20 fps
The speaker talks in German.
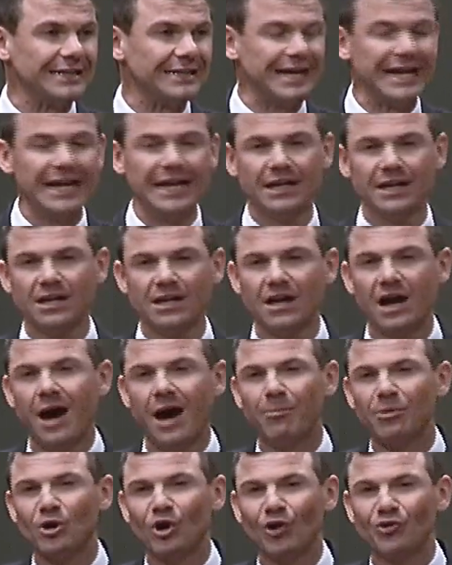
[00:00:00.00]
denen
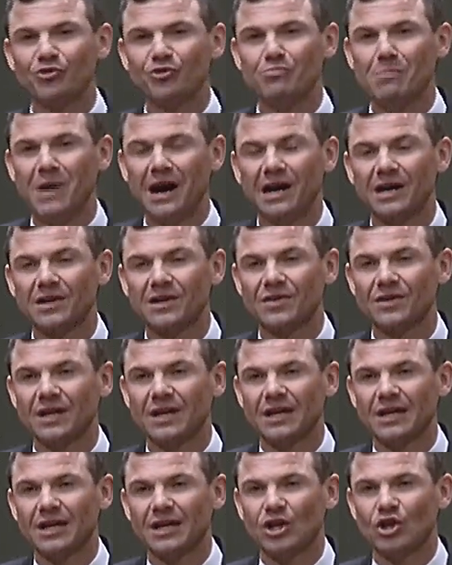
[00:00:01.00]
gab Gott Macht,
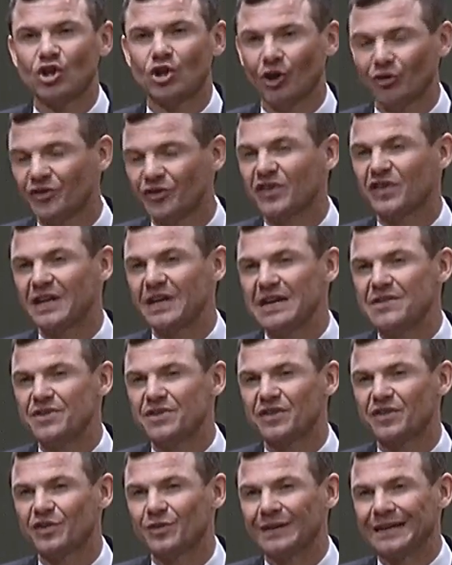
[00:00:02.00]
Gottes
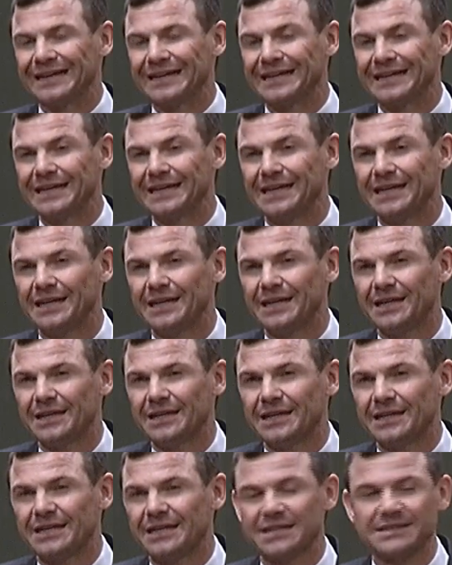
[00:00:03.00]
Kinder zu werden,
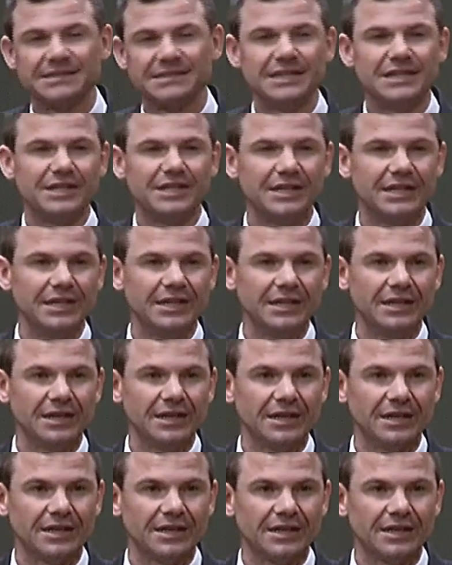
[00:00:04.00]
das sind die,